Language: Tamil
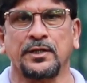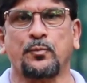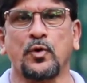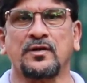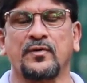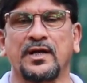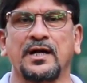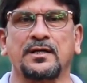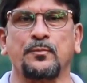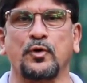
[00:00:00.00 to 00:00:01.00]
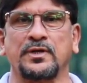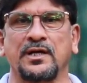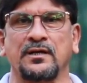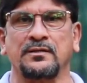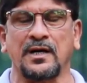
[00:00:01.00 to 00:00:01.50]
இது போன்ற விளையாட்டு
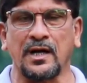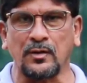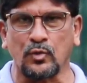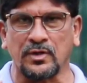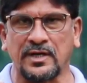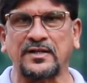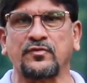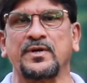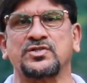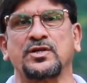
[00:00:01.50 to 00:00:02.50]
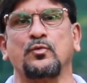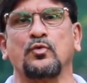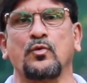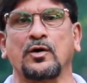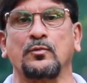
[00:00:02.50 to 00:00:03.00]
போட்டிகள் தான் ஒரு டிரான்ஸ்ஃபர்மேஷனை
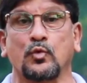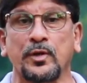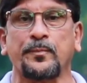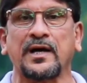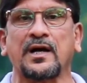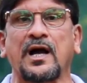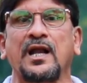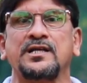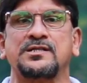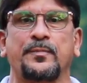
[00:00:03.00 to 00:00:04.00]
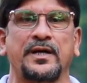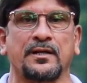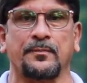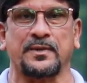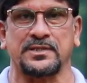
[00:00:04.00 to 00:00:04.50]
உருவாக்கும் குறிப்பாக காலேஜில்
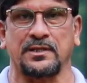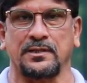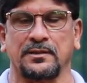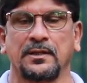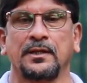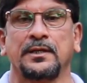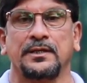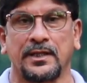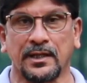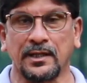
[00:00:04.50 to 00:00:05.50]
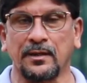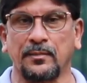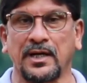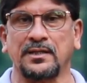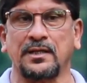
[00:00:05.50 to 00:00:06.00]
படிக்கிற பசங்களுக்கு எங்களை
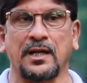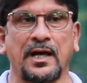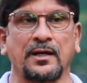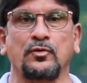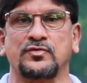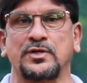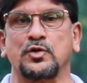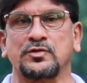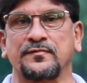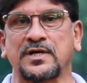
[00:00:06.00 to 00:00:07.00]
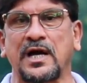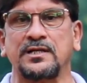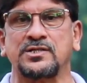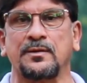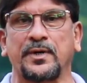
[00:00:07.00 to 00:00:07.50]
மாதிரி நாங்களும் சென்ட் ஜோசப்ஸ்
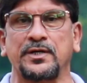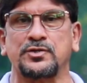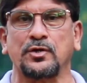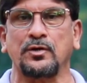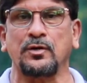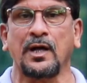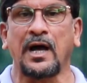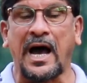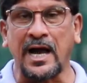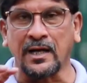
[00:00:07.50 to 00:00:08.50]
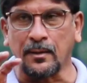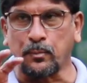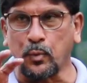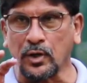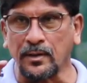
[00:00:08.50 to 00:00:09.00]
காலேஜில் படித்தோம் அங்கே
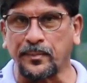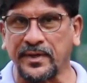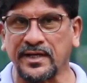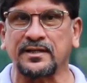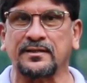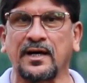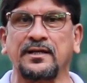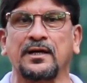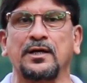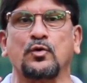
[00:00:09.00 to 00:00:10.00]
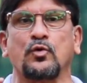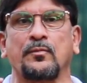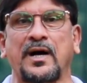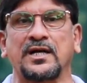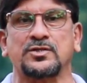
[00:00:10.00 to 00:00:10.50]
போன பிறகு தான் எங்களுக்கு
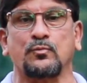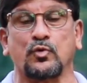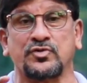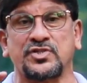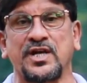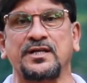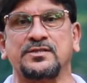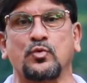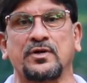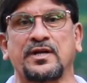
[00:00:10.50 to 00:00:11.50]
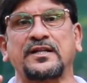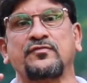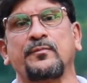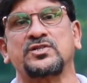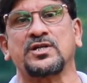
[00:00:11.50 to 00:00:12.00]
ஒரு மாற்றம் ஒரு சேஞ்ச் ஒரு
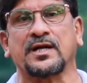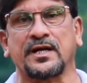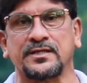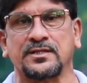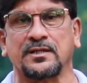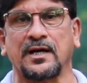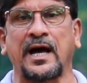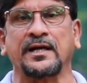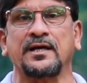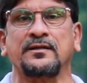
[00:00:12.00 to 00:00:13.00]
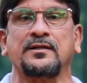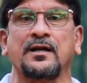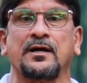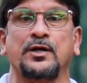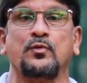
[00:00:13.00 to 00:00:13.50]
டிரான்ஸ்ஃபர்மேஷன் கிடைச்சது அங்கேருந்து
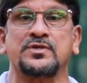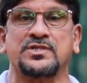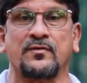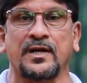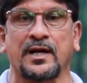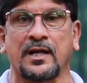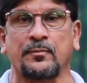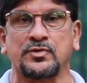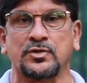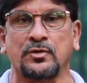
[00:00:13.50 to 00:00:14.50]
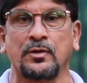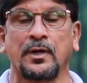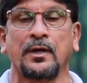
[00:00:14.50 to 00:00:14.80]
தான் நாங்கள் யூனிவர்சிட்டி விளையாட ஆரம்பித்தோம்